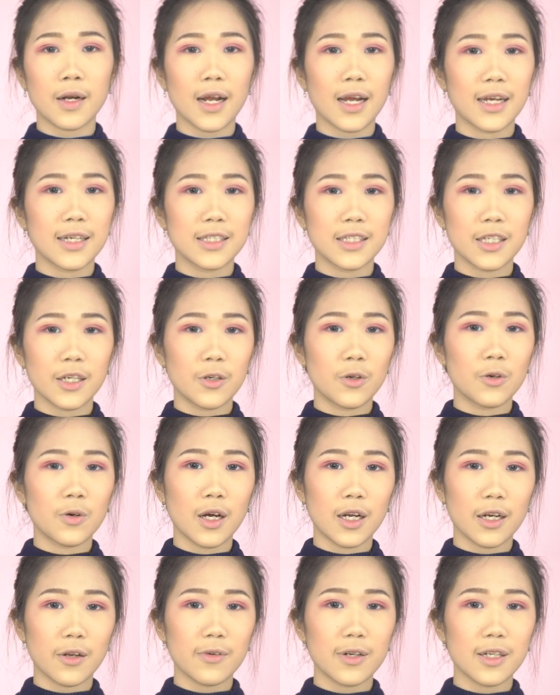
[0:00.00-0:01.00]
per
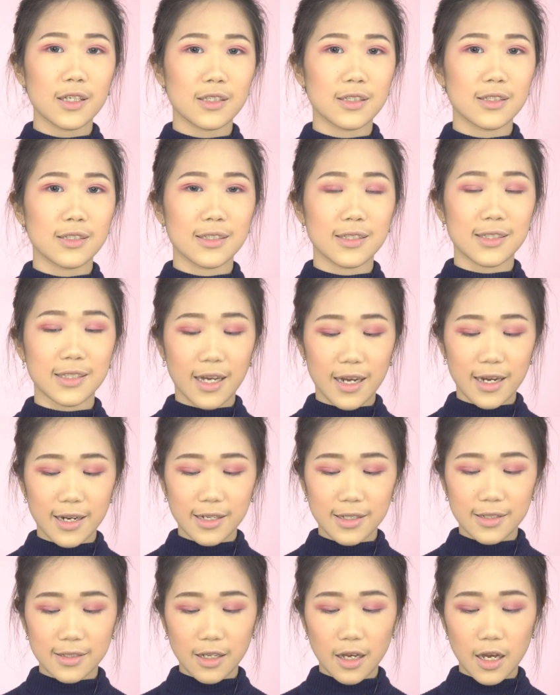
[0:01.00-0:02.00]
eyeshadowannya udah
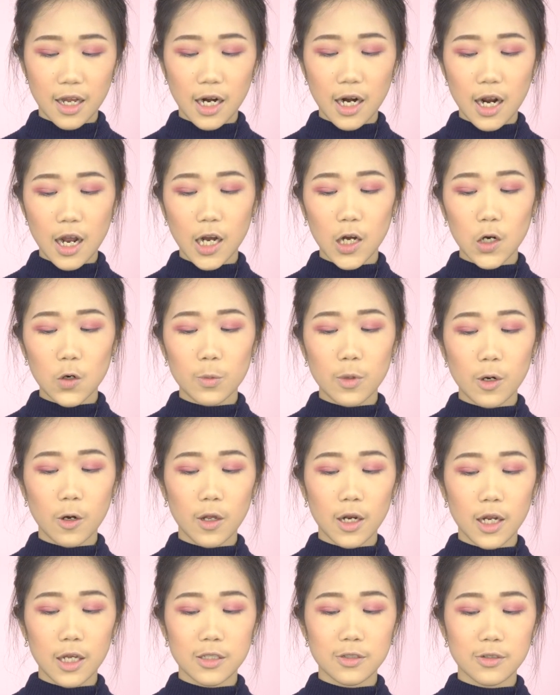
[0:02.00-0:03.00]
selesai sekarang aku
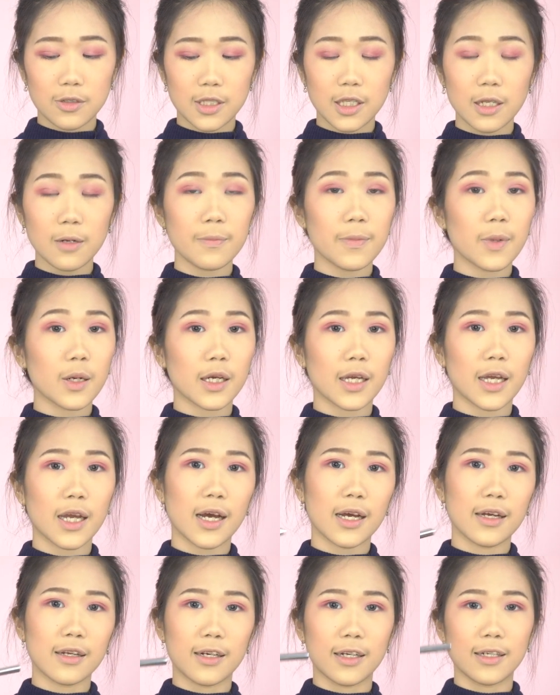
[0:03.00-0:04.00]
mau lanjutin
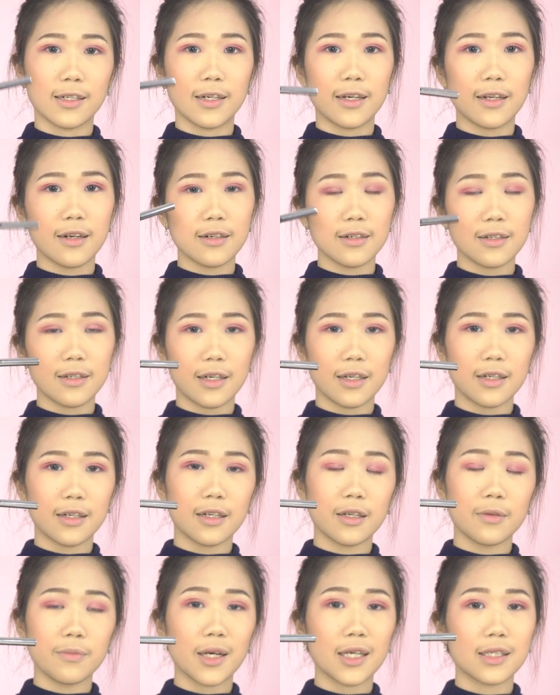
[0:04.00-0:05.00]
pakai eyeliner
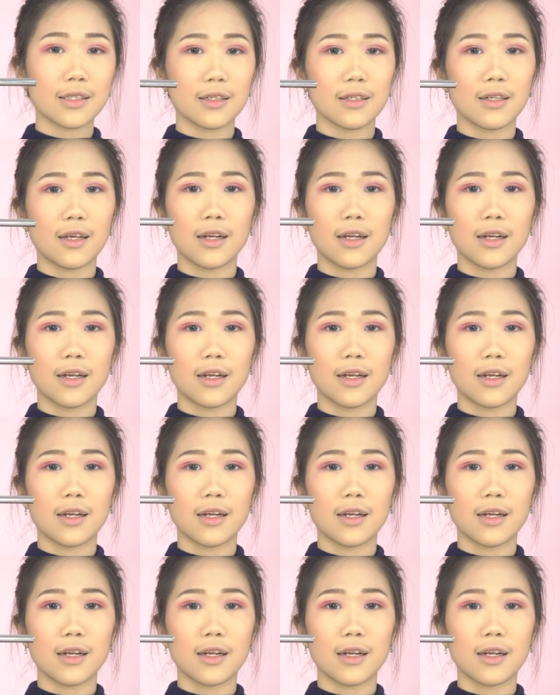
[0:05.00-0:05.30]
ini masih